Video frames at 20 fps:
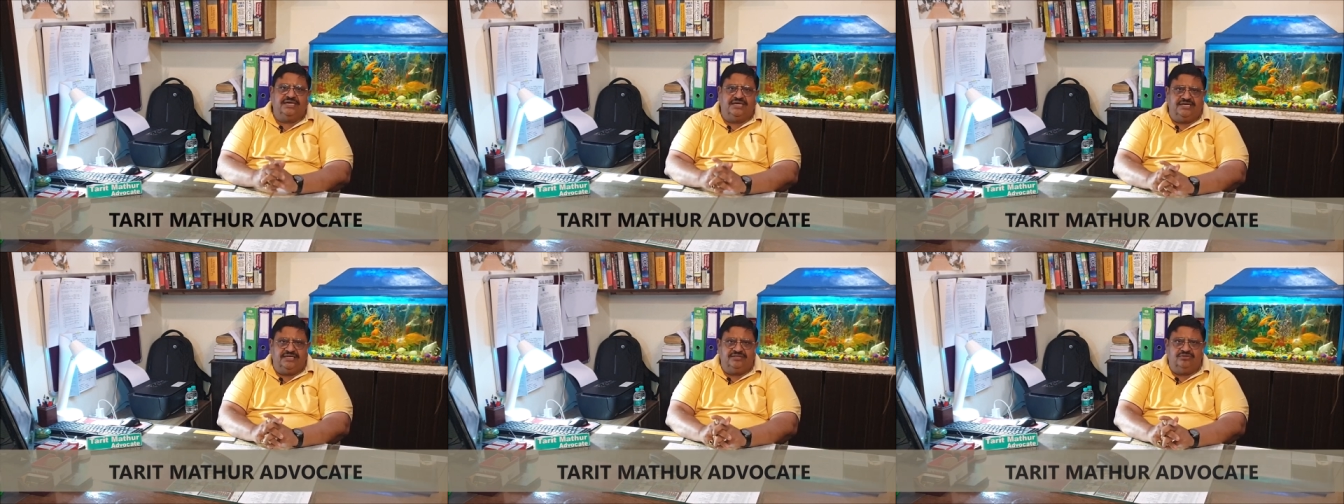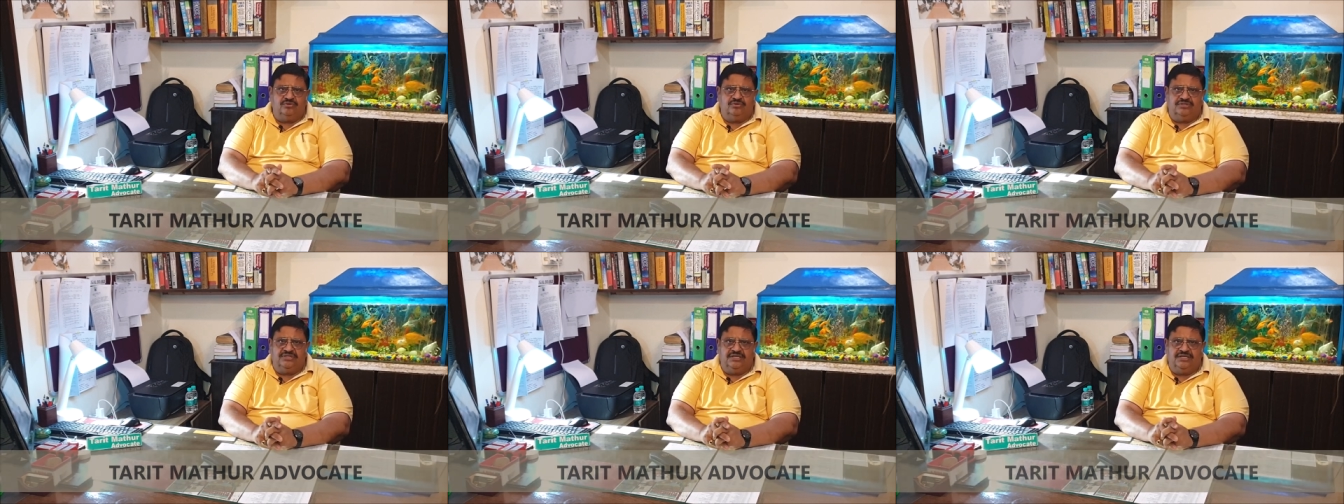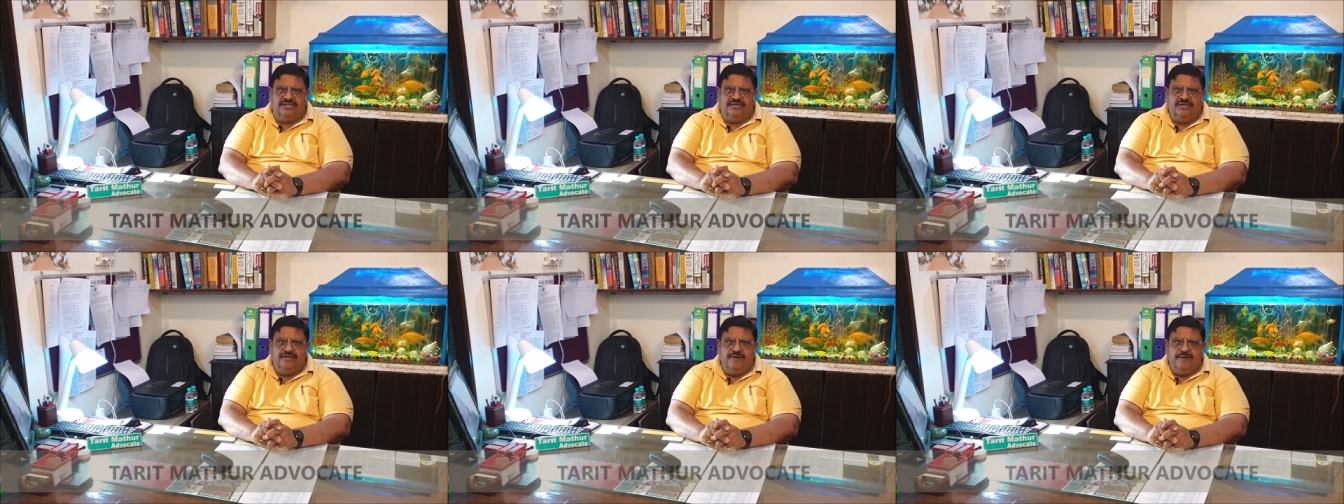कारित होते
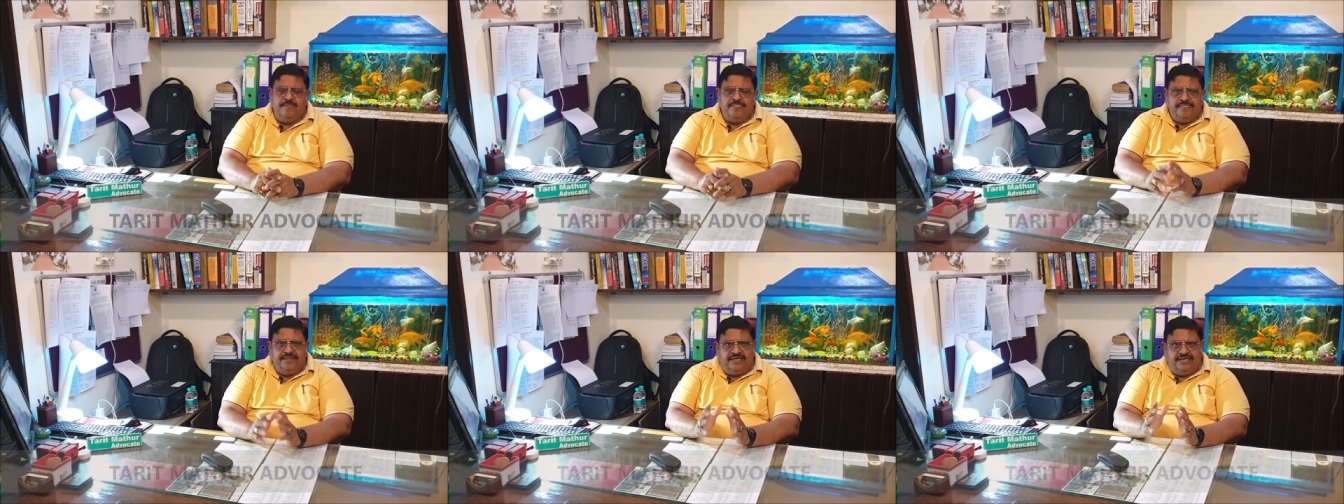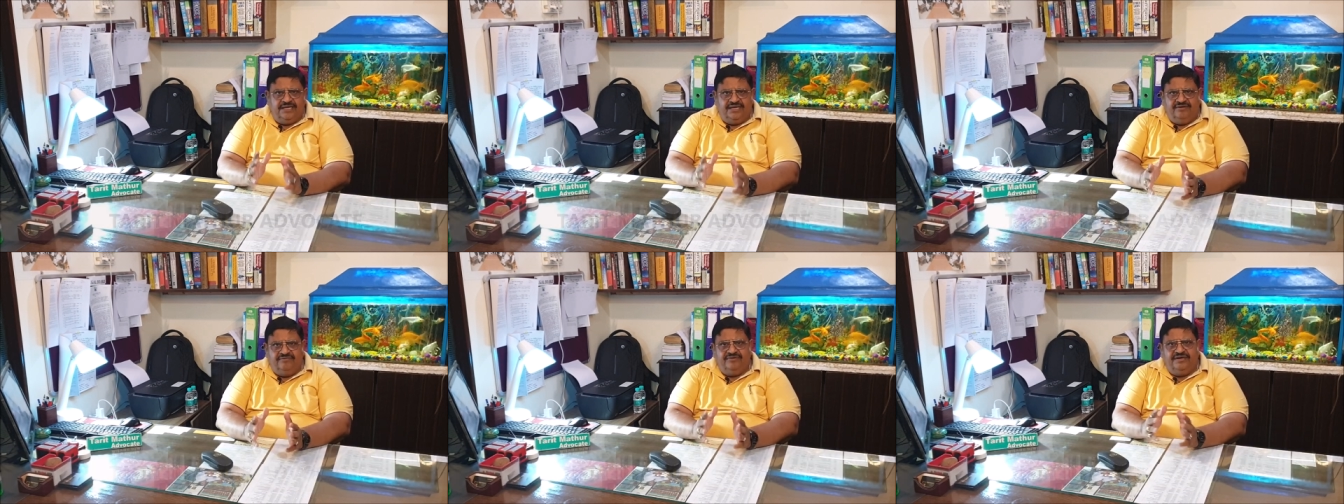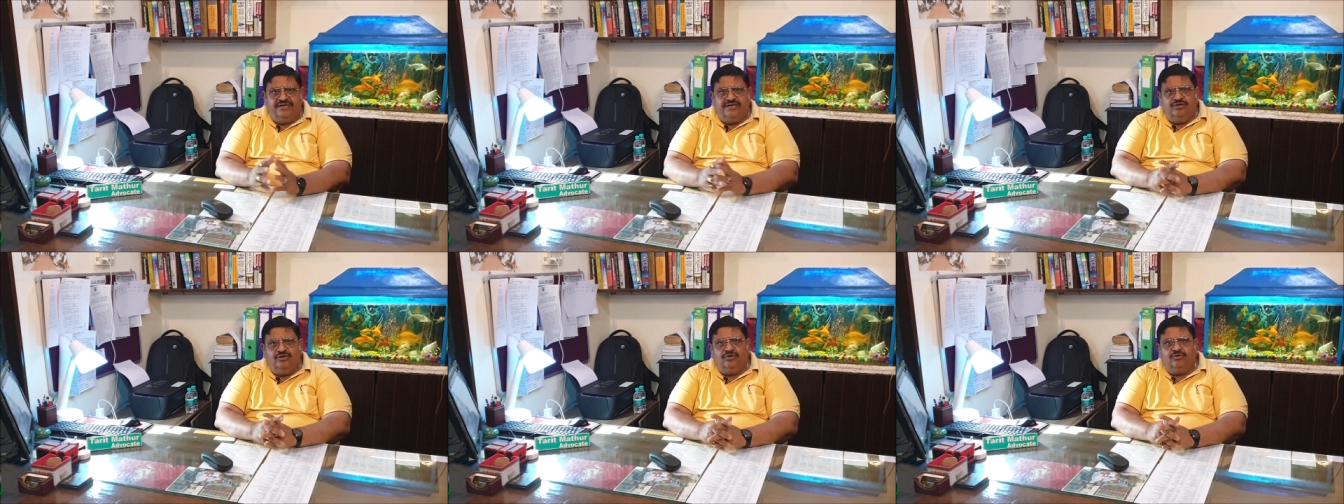हैं इन
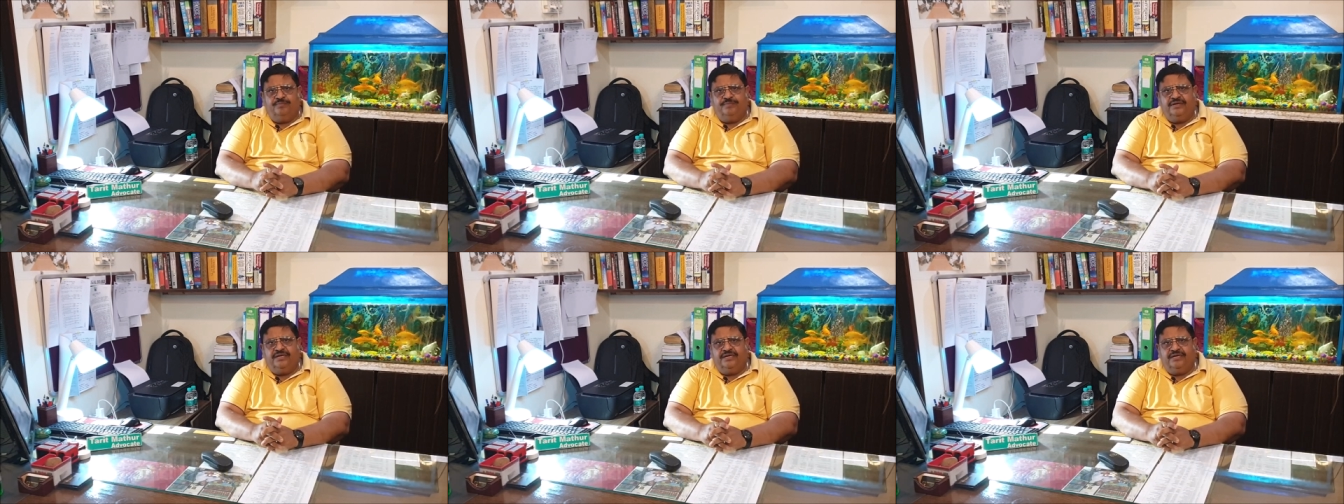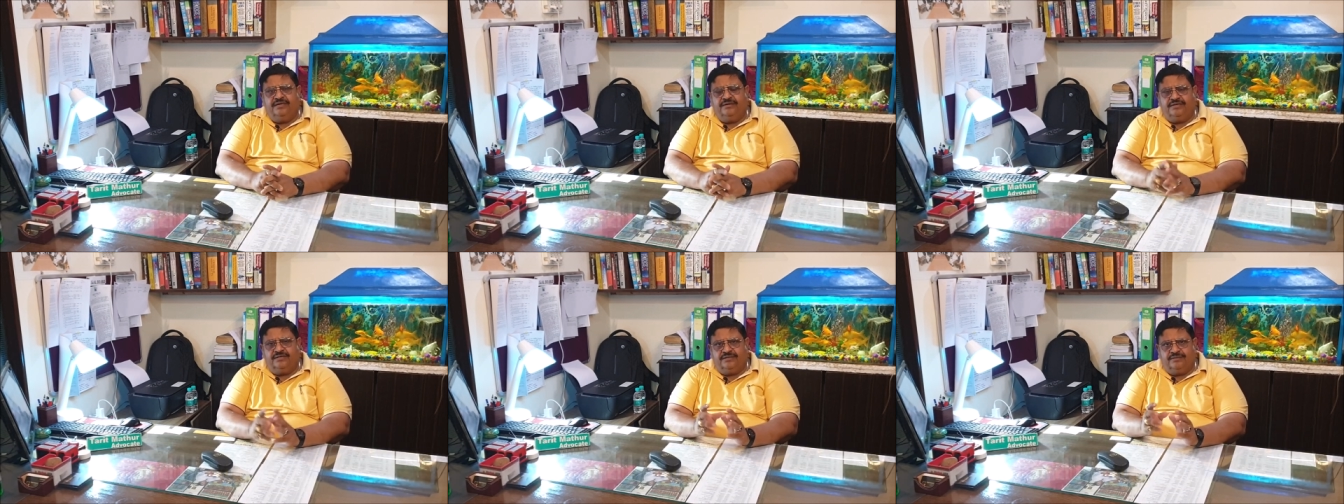वीडियो में